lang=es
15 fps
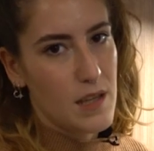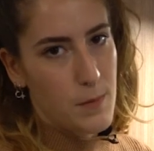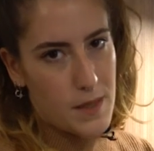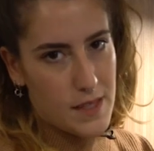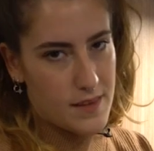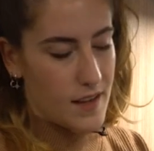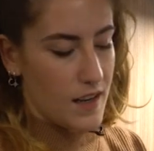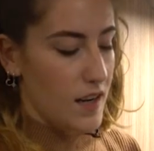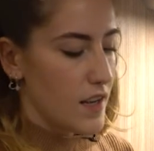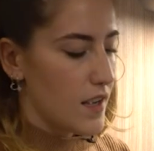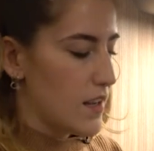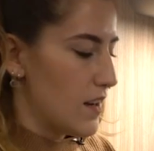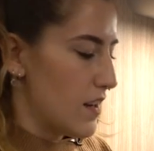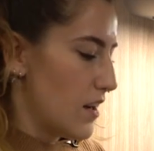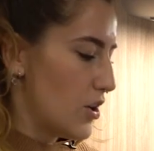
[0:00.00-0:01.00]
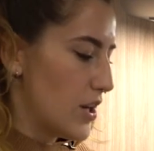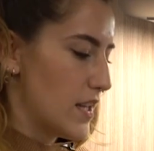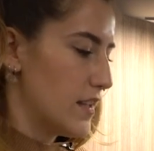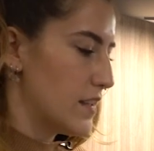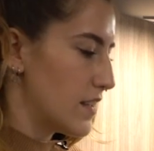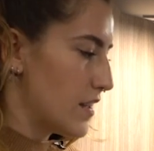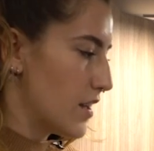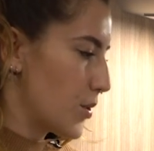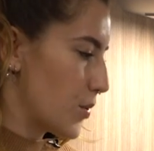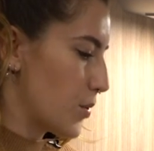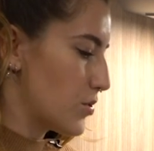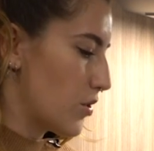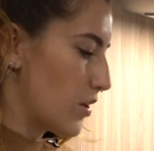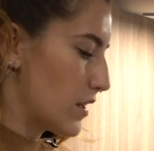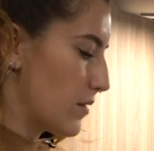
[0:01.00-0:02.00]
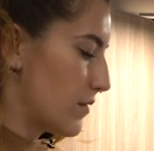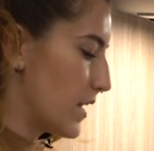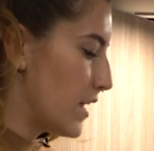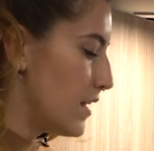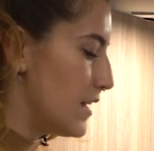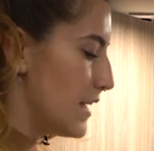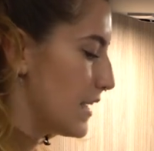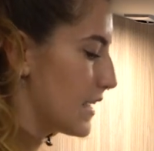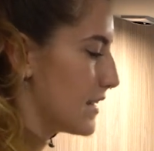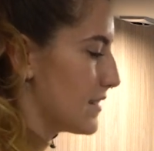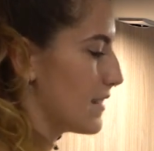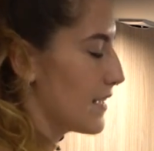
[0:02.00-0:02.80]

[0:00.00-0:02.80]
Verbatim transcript: y vital a la hora de tener una autocaravana que